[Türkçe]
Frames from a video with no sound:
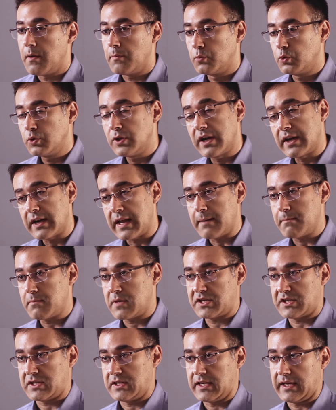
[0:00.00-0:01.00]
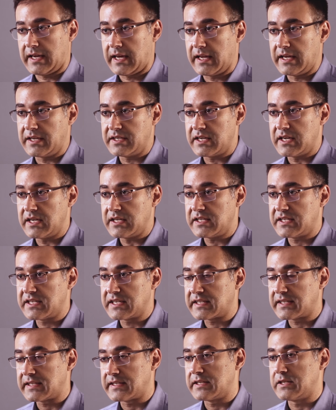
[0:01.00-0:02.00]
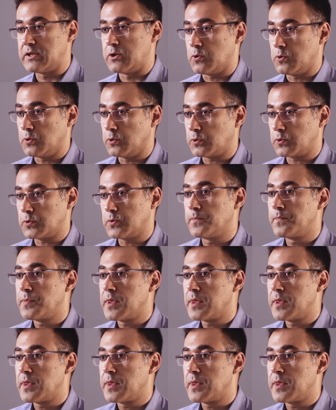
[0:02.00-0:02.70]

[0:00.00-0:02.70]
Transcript: Bunların en başında gelen şey çıktının ne olduğu.